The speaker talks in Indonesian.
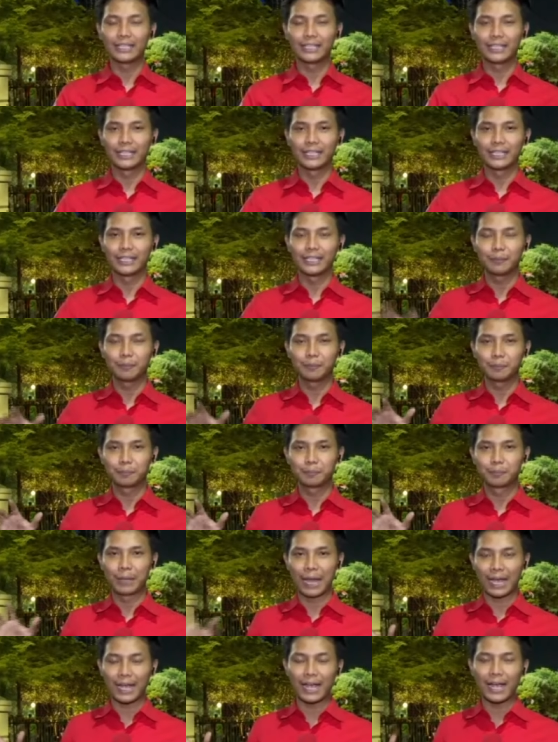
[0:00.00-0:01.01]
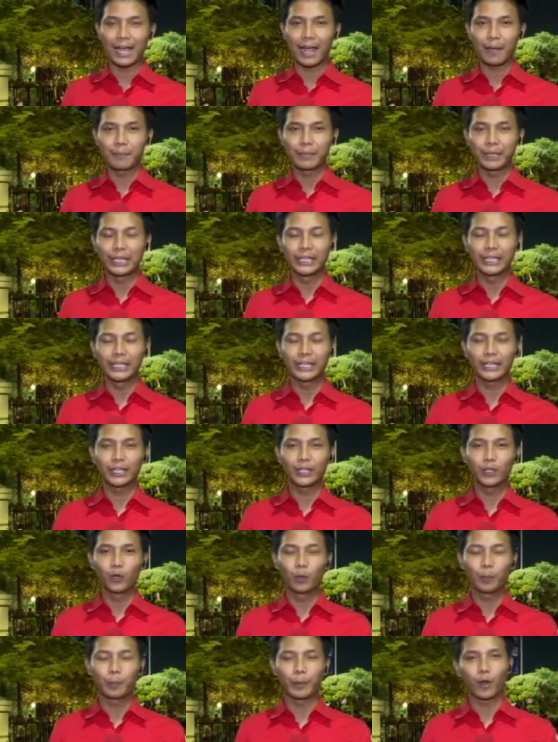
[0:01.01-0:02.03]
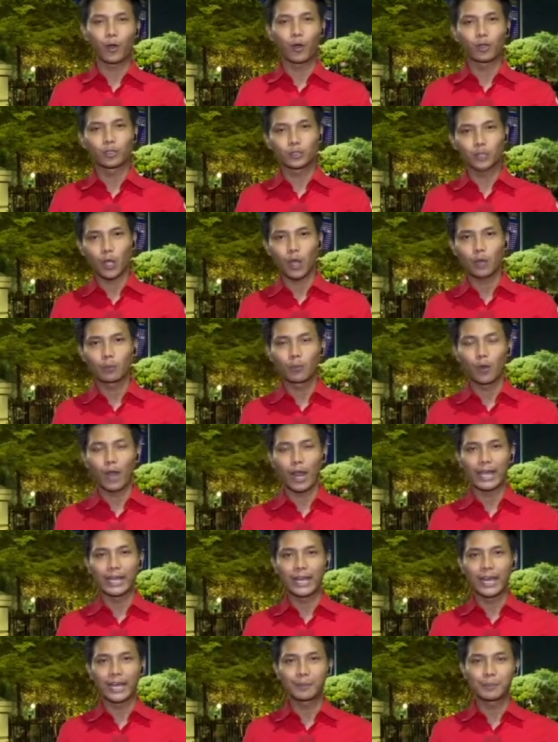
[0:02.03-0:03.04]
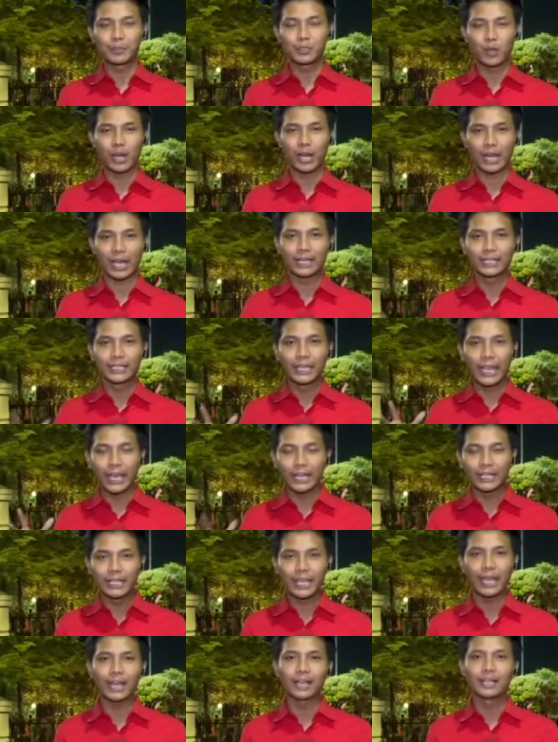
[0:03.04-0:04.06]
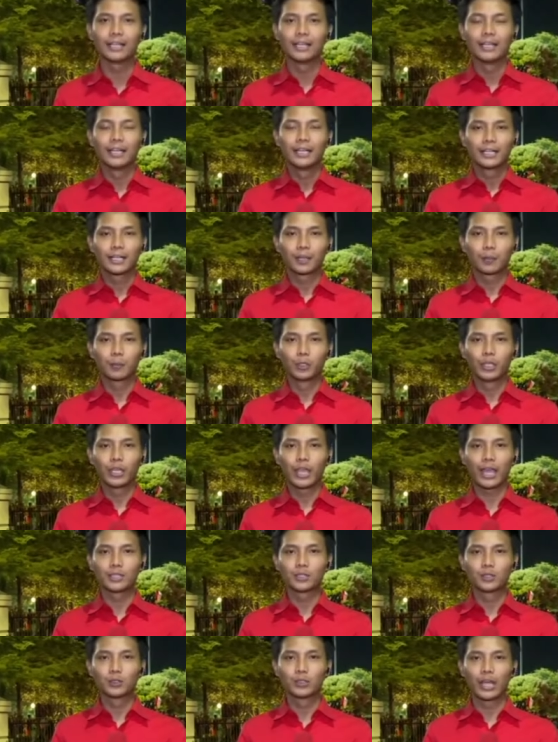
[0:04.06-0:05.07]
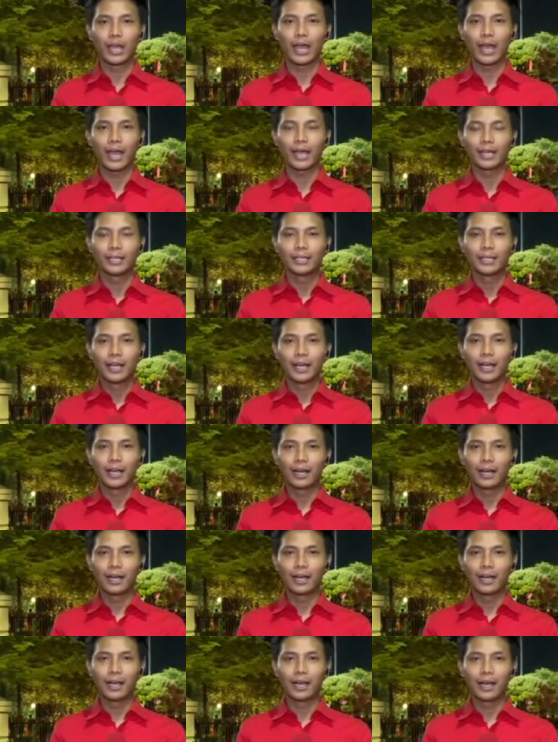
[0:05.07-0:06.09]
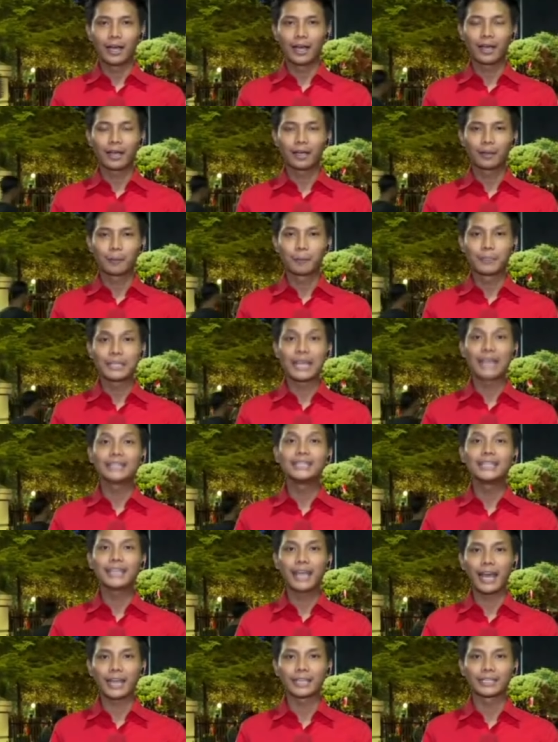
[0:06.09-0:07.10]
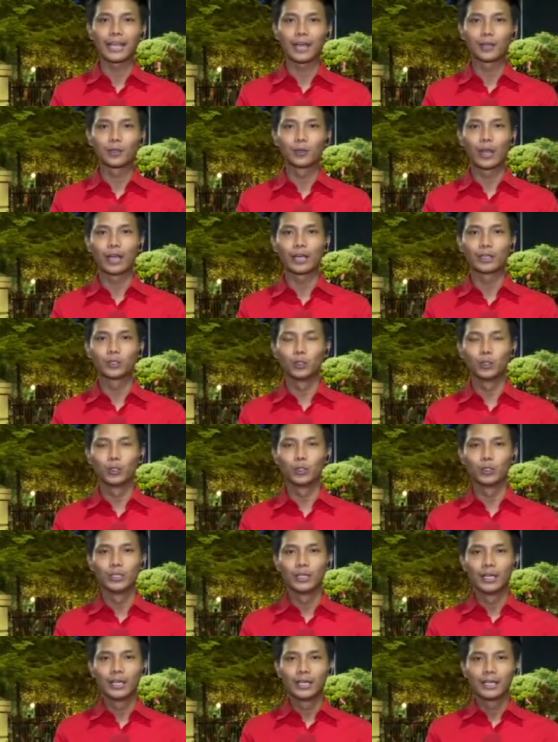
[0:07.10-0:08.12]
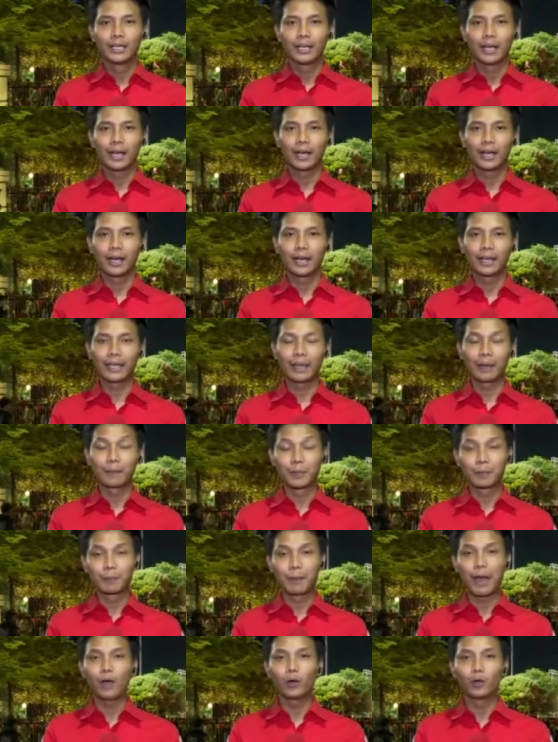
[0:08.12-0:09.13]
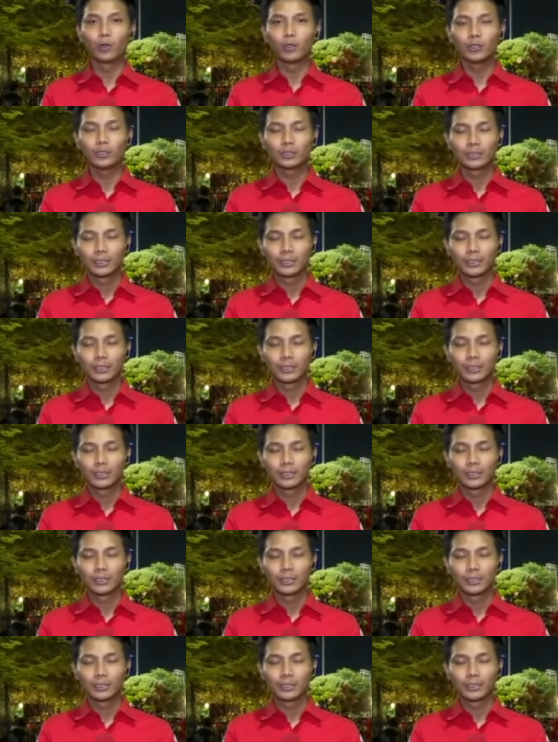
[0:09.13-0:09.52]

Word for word: di belakang kami ini riuh penonton mulai dari menyuarakan yel-yel kemudian juga uh, menyanyikan lagu-lagu uh, yang berbau